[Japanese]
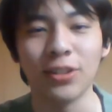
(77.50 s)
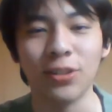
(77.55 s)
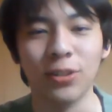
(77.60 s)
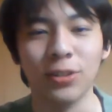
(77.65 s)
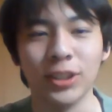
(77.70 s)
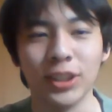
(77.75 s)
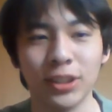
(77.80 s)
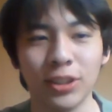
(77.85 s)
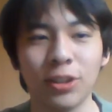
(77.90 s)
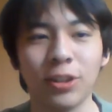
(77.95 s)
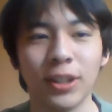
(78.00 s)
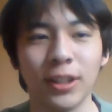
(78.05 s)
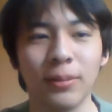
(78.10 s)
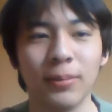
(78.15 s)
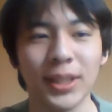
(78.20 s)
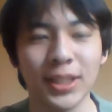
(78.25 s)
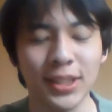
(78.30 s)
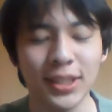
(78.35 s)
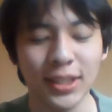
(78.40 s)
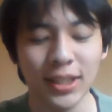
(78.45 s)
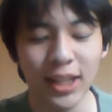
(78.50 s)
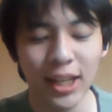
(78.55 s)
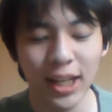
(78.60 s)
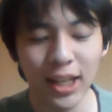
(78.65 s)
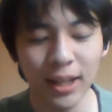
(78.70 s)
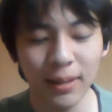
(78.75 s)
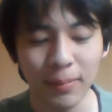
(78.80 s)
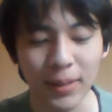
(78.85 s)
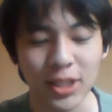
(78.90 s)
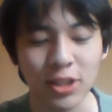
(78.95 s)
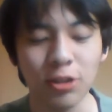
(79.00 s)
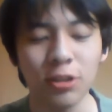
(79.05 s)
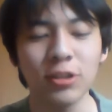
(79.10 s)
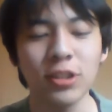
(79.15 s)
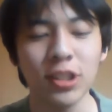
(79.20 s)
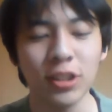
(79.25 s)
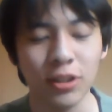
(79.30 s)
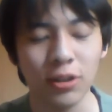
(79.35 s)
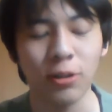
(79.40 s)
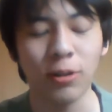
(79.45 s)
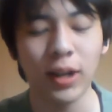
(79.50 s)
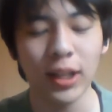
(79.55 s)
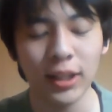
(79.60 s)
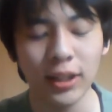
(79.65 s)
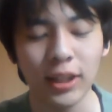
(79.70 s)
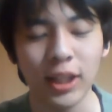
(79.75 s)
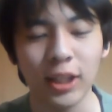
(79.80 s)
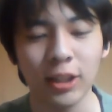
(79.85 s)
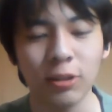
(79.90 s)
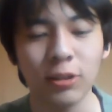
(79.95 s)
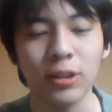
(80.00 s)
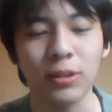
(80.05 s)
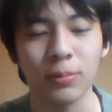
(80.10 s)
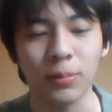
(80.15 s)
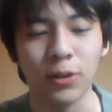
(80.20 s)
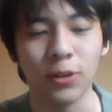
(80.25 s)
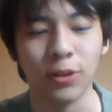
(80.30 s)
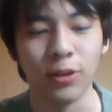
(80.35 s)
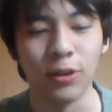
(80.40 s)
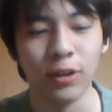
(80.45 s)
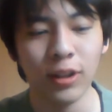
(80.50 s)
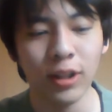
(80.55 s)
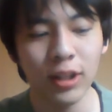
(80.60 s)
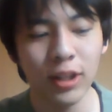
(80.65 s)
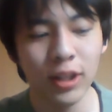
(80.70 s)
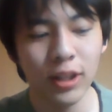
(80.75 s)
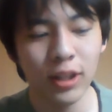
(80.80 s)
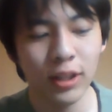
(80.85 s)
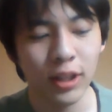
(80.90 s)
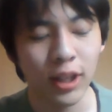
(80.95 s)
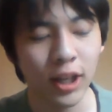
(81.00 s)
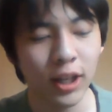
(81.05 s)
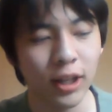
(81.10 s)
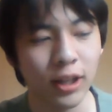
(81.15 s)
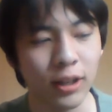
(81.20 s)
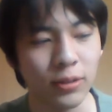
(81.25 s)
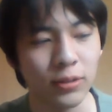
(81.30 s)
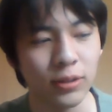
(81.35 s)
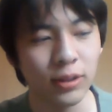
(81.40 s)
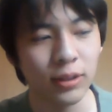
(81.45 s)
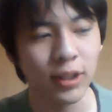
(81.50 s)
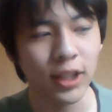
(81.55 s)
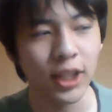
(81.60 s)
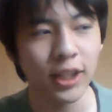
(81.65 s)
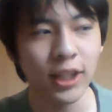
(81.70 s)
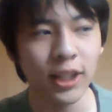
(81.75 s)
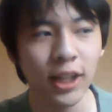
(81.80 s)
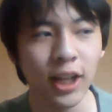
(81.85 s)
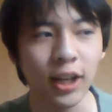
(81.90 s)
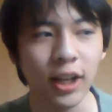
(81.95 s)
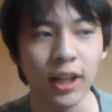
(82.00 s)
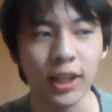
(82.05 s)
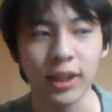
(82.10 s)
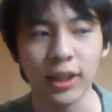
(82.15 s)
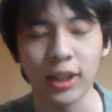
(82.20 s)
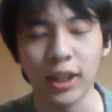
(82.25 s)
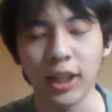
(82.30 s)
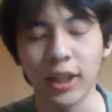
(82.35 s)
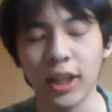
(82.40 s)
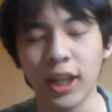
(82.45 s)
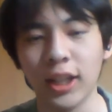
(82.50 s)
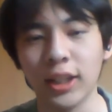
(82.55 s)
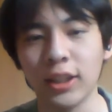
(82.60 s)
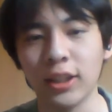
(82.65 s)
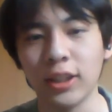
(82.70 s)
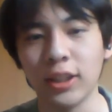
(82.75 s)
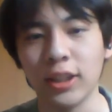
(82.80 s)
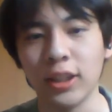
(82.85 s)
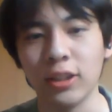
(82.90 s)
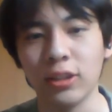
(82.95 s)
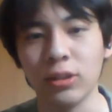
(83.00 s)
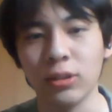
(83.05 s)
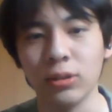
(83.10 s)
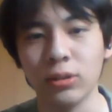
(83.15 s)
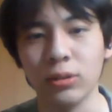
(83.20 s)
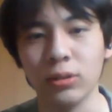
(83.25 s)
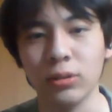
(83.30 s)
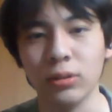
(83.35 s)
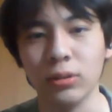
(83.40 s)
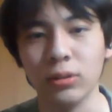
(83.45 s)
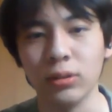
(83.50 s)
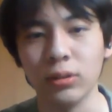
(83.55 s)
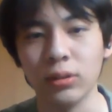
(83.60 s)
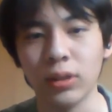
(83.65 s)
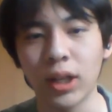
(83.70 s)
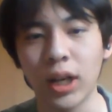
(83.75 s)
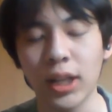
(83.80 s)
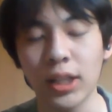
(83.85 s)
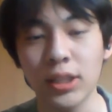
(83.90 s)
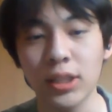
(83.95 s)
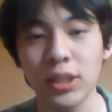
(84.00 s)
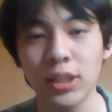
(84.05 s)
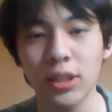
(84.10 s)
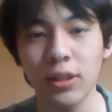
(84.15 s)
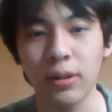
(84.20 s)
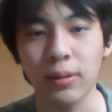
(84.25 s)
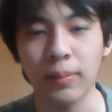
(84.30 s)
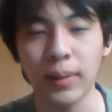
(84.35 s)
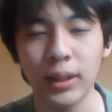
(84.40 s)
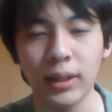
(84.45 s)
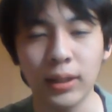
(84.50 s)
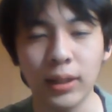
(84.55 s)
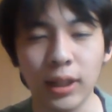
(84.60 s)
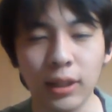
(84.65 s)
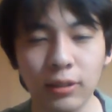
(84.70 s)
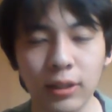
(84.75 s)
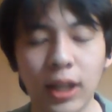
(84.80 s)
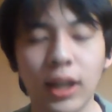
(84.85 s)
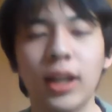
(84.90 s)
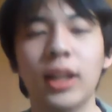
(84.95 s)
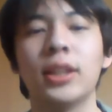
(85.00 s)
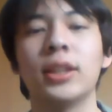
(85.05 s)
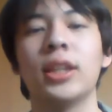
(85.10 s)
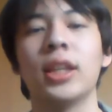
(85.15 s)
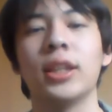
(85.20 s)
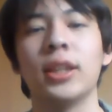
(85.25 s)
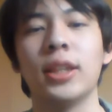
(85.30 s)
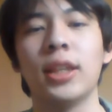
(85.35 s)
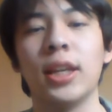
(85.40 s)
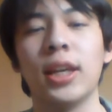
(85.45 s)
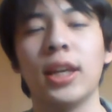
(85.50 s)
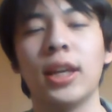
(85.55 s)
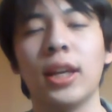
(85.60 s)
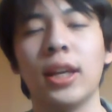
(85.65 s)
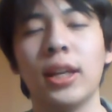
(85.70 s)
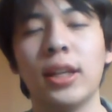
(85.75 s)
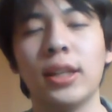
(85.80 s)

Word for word: 高に取れてます。まあ正直終わった時も、なんかできなかったなっていう感じでは全くなかったんで、